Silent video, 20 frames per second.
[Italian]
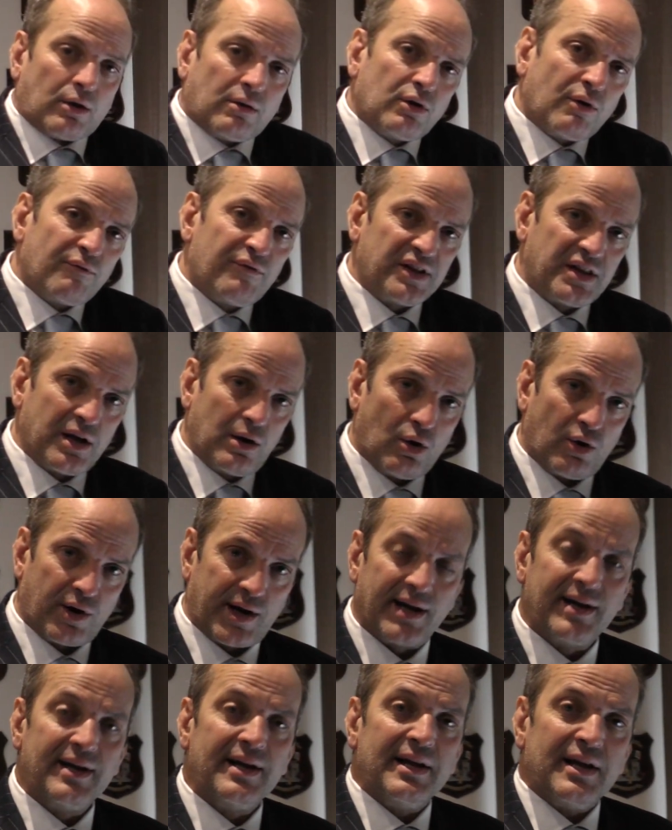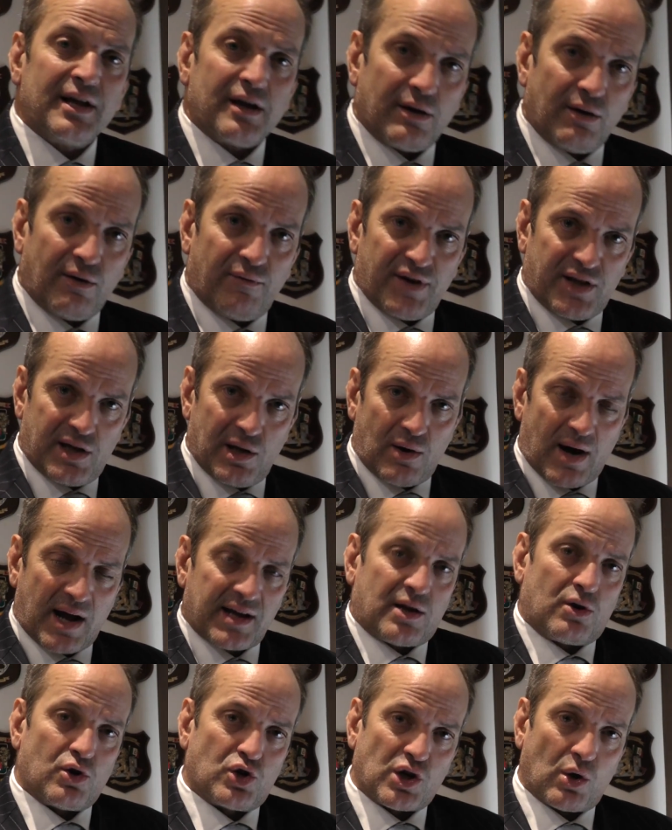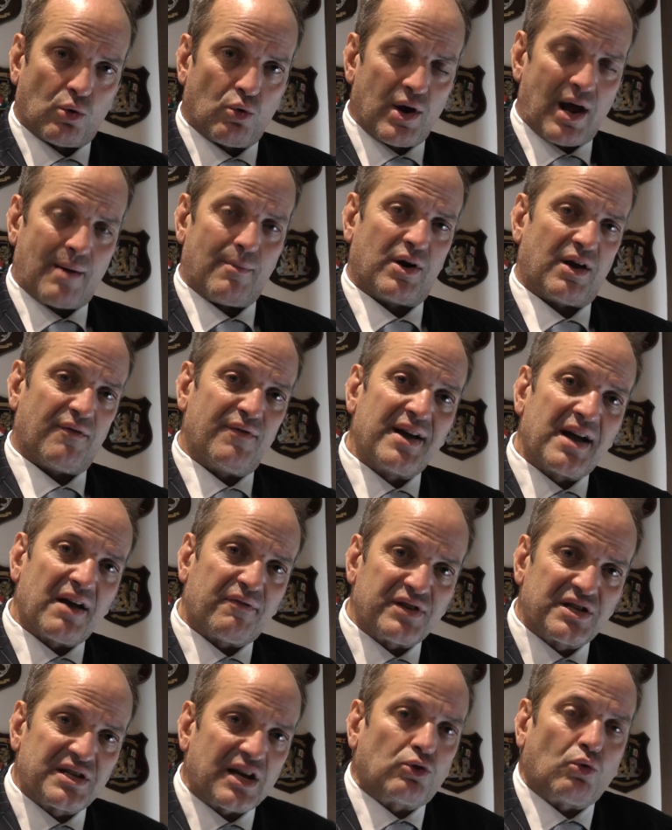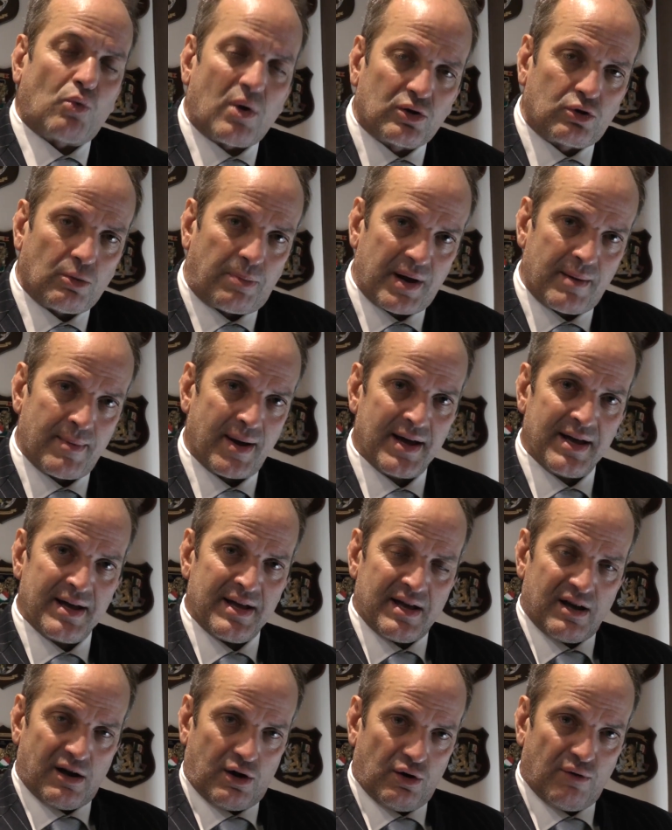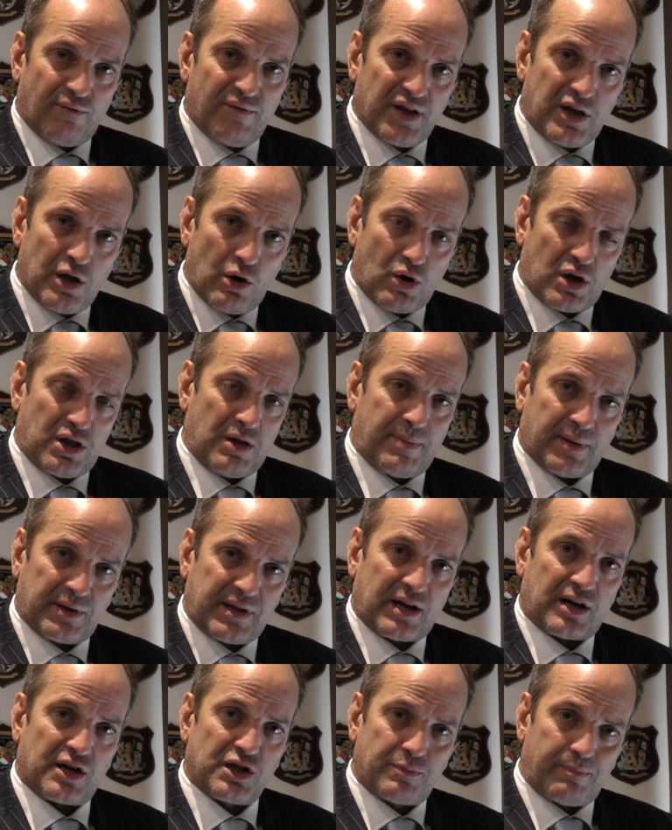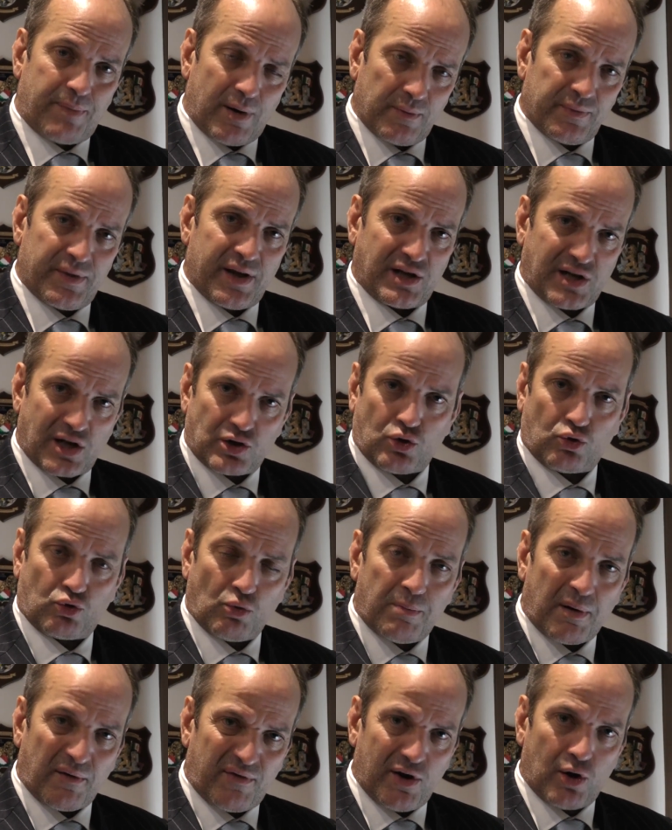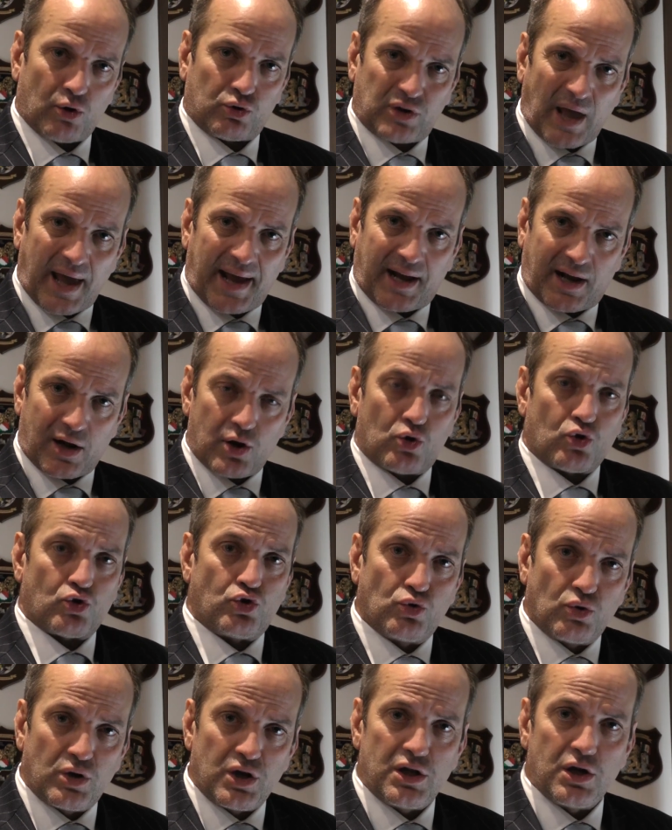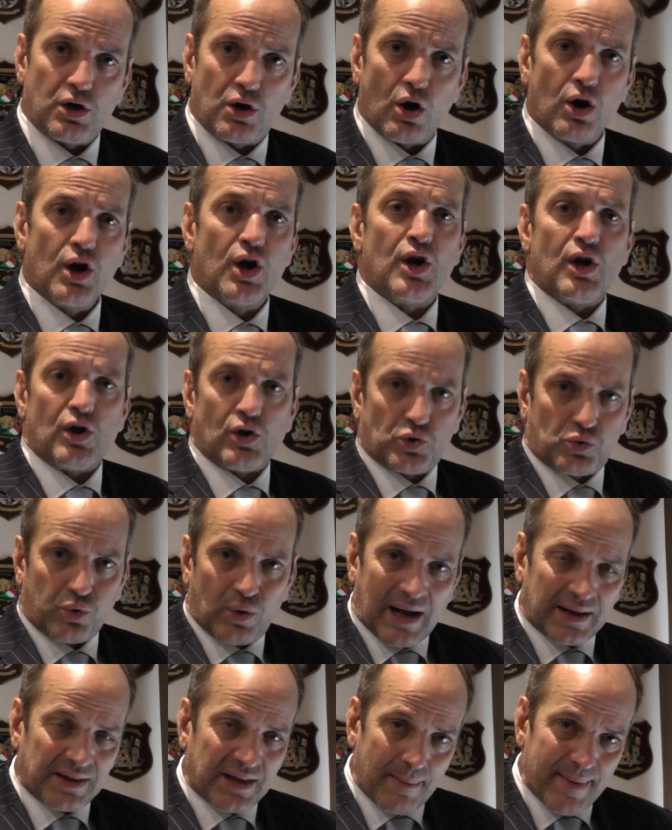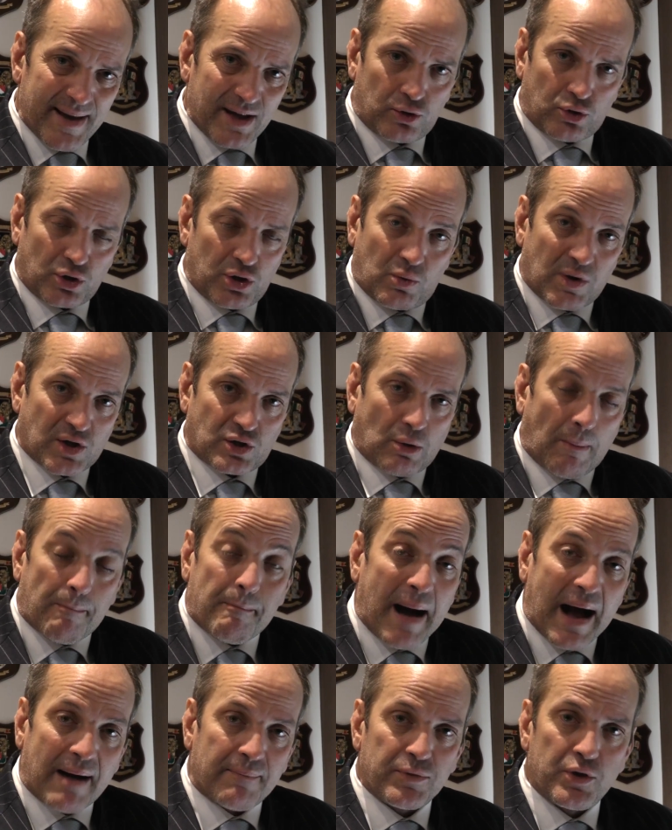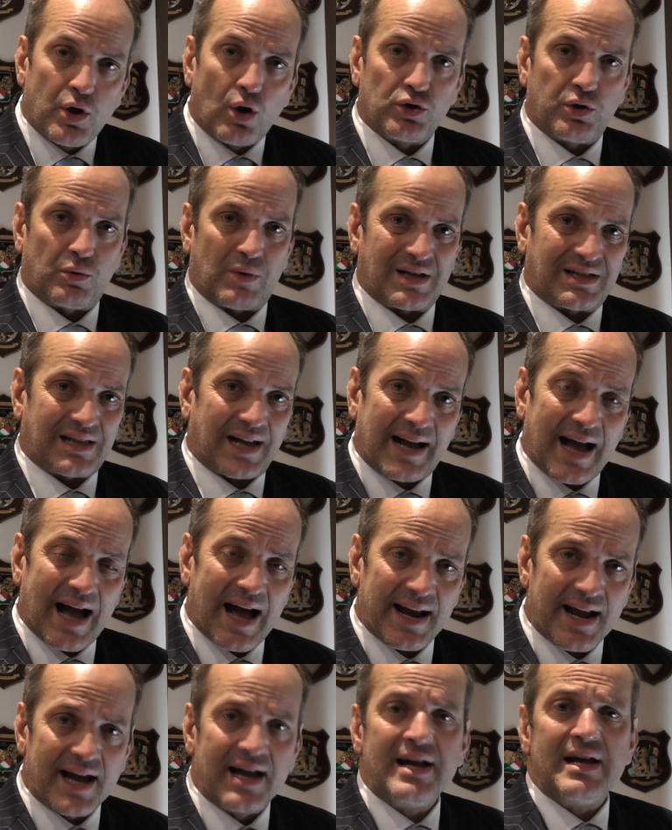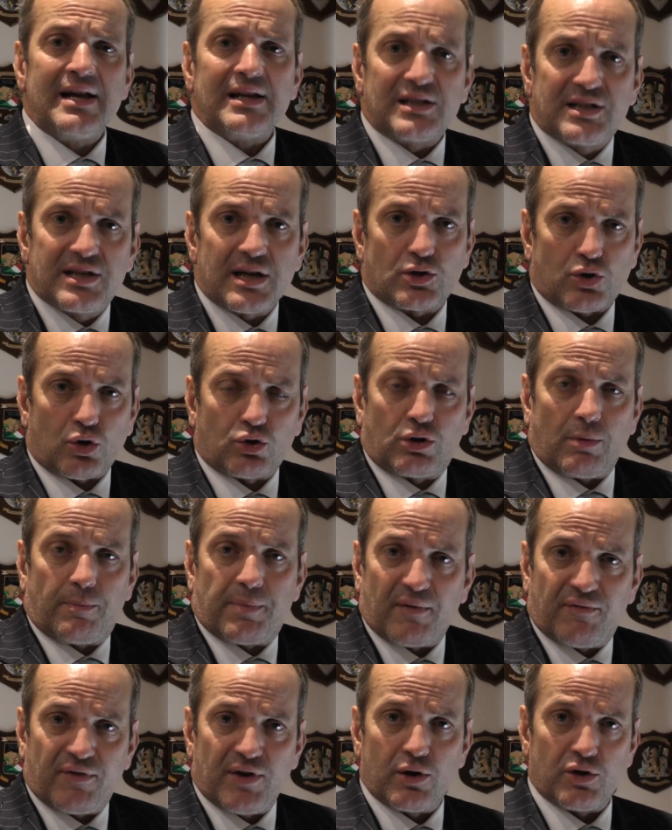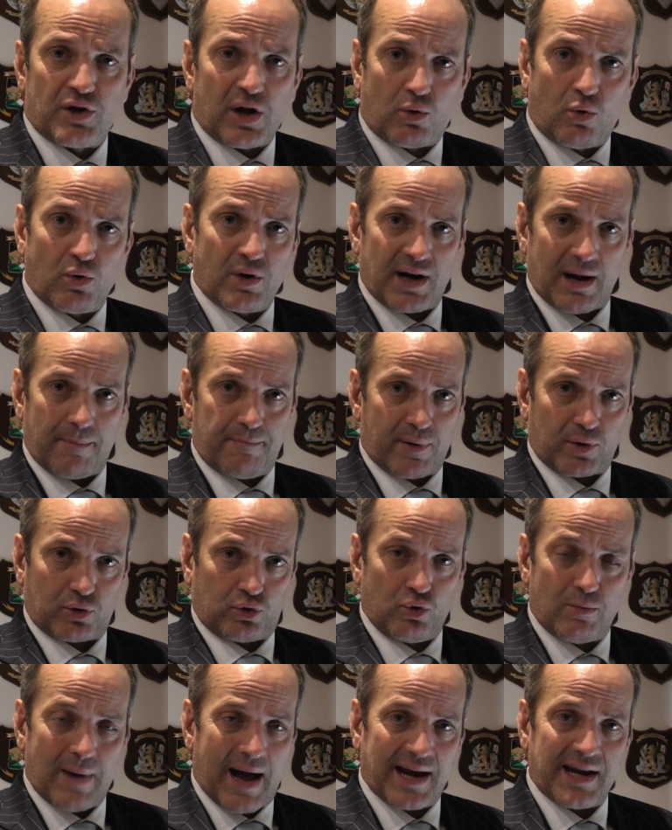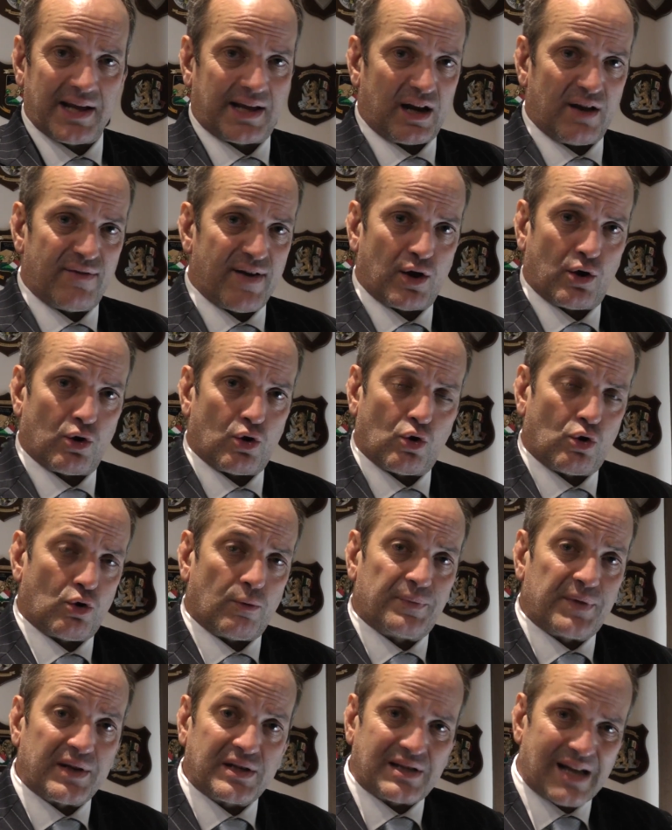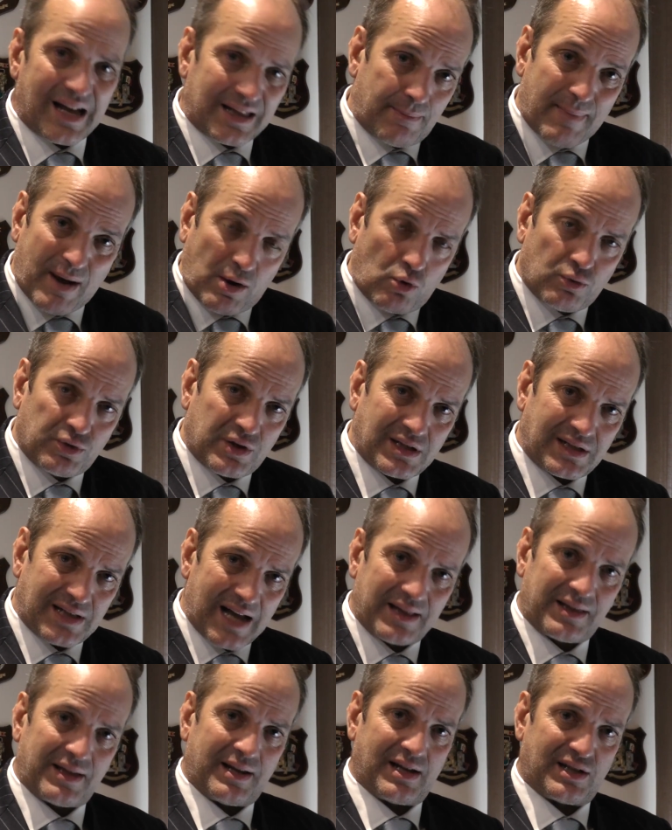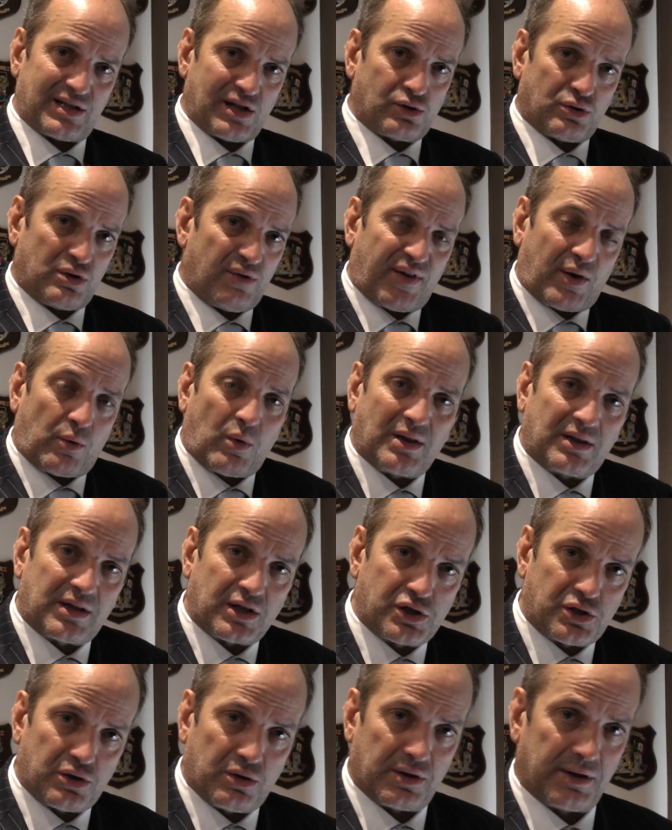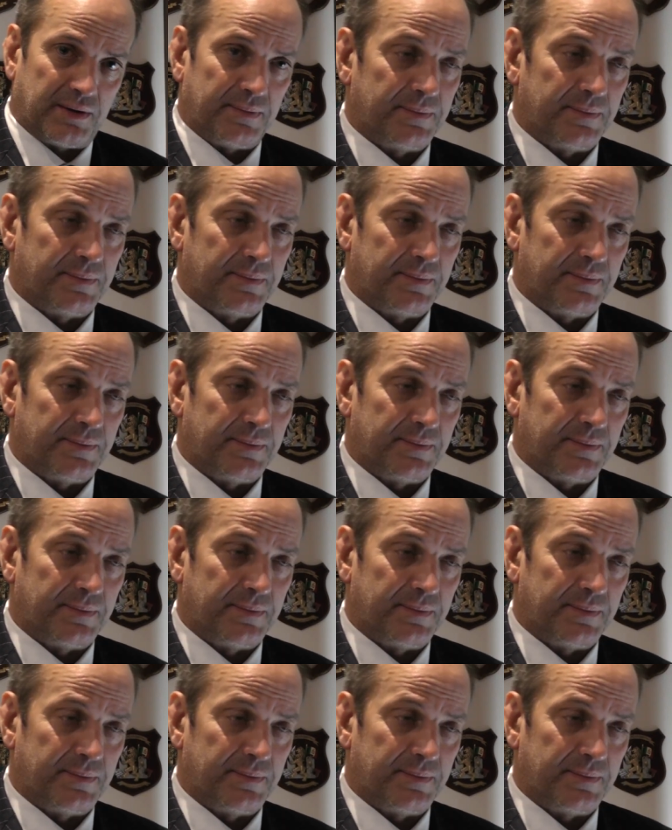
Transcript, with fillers: non vede l'ora, non vede l'ora, anche noi ci auguriamo che venga fissato quanto prima, non vede l'ora di poter rispondere sia sotto un profilo tecnico, giuridico, sull'andamento di questo bando, di questa gara, sia sotto il profilo di alcuni rapporti umani che li vengono contestati, ma contestati nel senso di frequentazione.